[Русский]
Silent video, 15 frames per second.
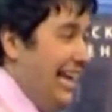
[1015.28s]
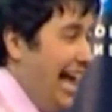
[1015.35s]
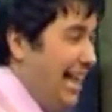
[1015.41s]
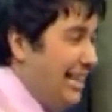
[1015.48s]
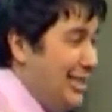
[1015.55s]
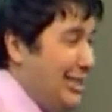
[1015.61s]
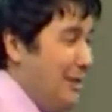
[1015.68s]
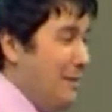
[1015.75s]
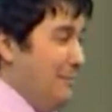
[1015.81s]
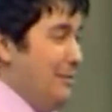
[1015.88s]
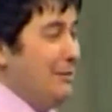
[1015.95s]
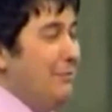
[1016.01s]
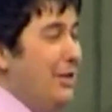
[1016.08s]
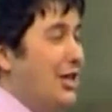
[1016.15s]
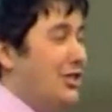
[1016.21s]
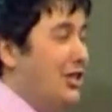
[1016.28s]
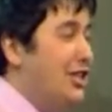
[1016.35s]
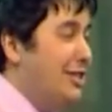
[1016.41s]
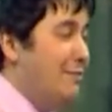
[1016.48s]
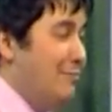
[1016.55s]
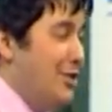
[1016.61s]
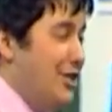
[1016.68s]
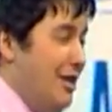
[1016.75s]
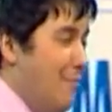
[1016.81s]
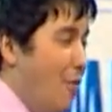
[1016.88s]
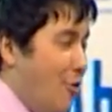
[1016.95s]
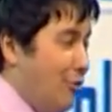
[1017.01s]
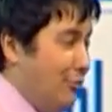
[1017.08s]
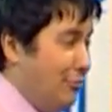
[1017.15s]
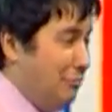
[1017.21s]
Они теперь без меня жить не
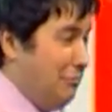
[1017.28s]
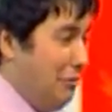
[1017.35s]
могут.